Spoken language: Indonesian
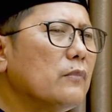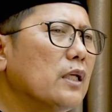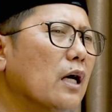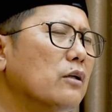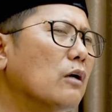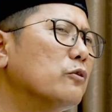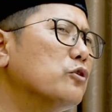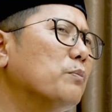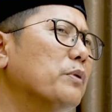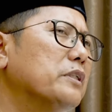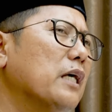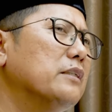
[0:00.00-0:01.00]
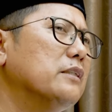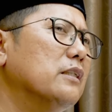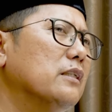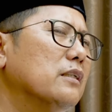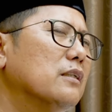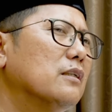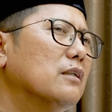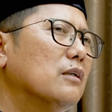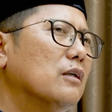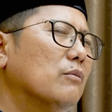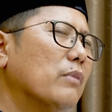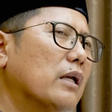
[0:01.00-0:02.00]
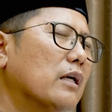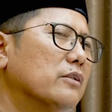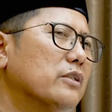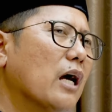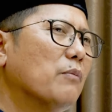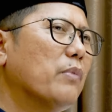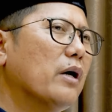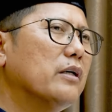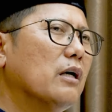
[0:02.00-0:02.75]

Karena Allah sudah berjanji, Barang siapa